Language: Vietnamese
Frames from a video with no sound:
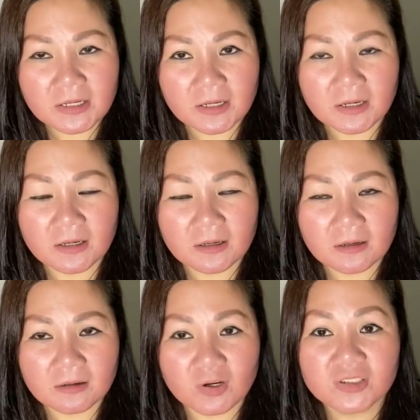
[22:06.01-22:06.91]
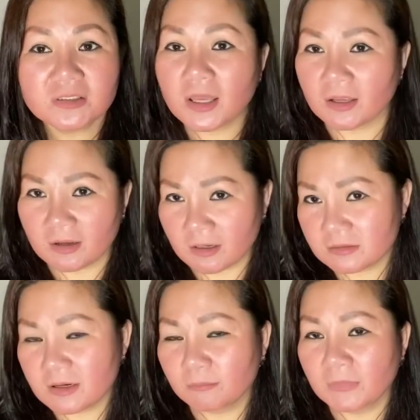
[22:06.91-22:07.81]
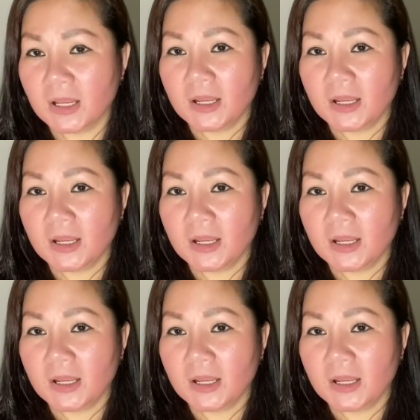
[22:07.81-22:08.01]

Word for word: uh, có tiền ở trong